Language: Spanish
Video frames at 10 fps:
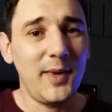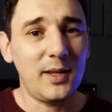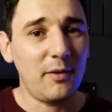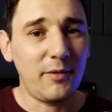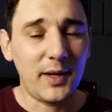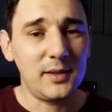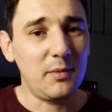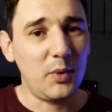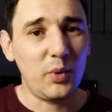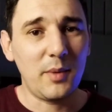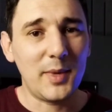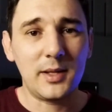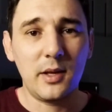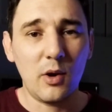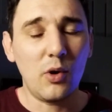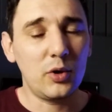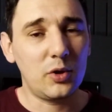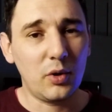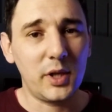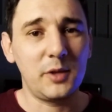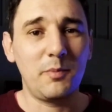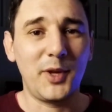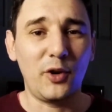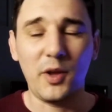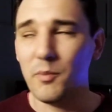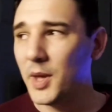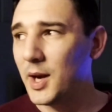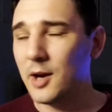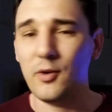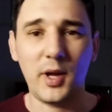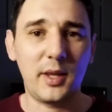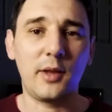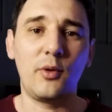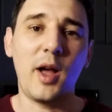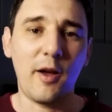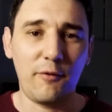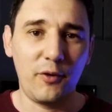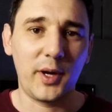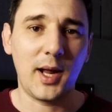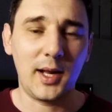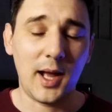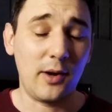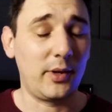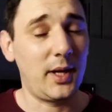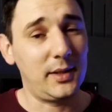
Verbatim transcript: esta fragancia me dura más de 8 horas, pero en verano estando afuera al calor.